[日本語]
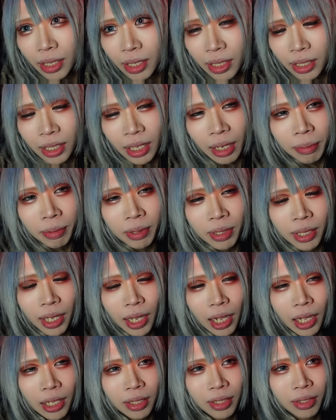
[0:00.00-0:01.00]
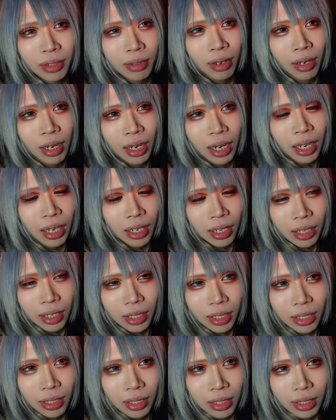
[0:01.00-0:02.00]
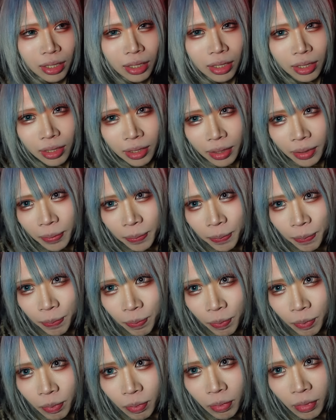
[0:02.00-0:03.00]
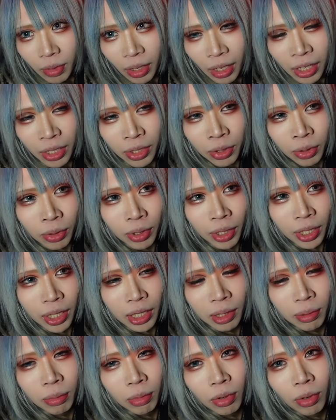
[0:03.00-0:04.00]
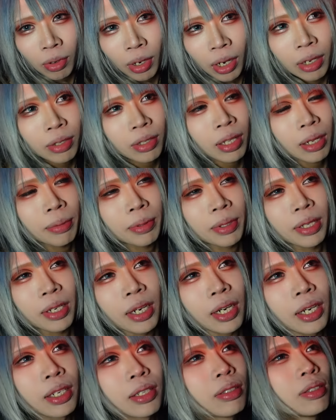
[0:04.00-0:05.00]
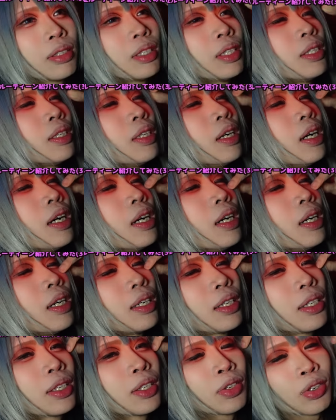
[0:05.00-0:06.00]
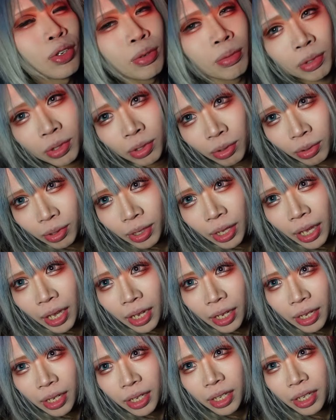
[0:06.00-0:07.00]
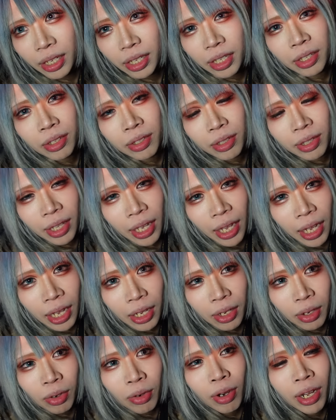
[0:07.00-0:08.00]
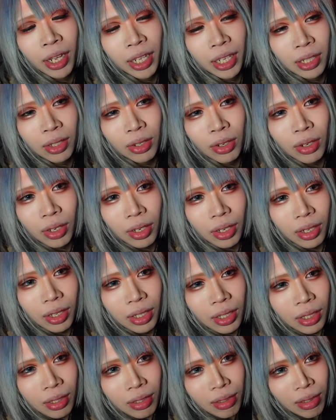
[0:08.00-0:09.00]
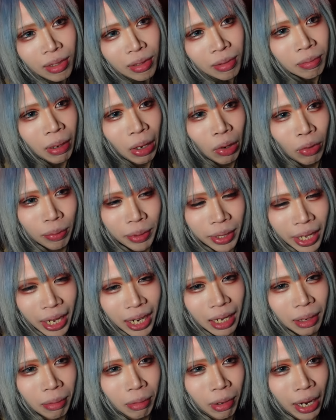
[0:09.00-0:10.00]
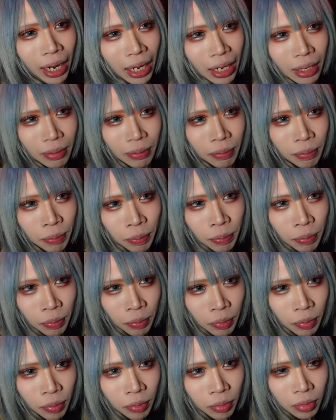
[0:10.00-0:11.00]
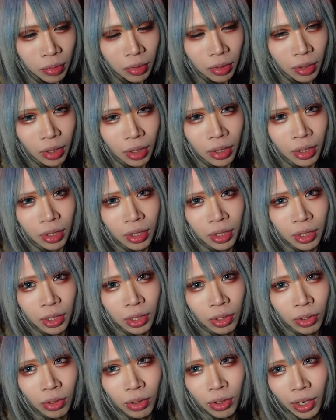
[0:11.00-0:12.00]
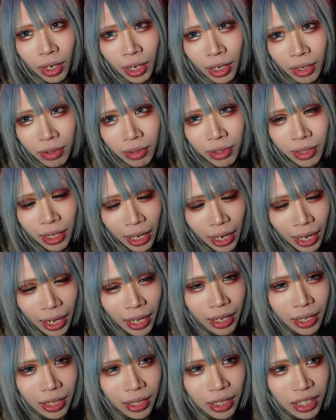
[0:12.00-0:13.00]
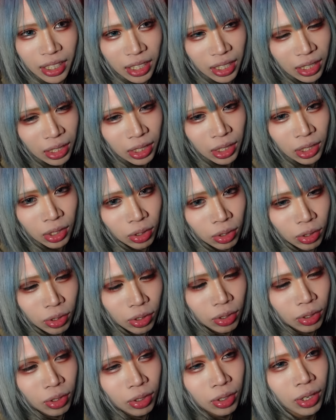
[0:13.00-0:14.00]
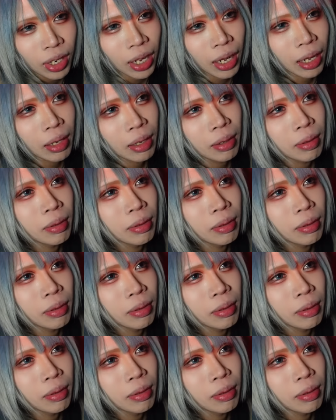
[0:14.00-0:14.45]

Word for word: サービスエリアっていうのかなそうねそこでいつもご飯を食べて帰るんですが今日もそこで寄ってご飯とまあお土産もねそうお土産も買おうそう買うんでね、うん、そういうのはね、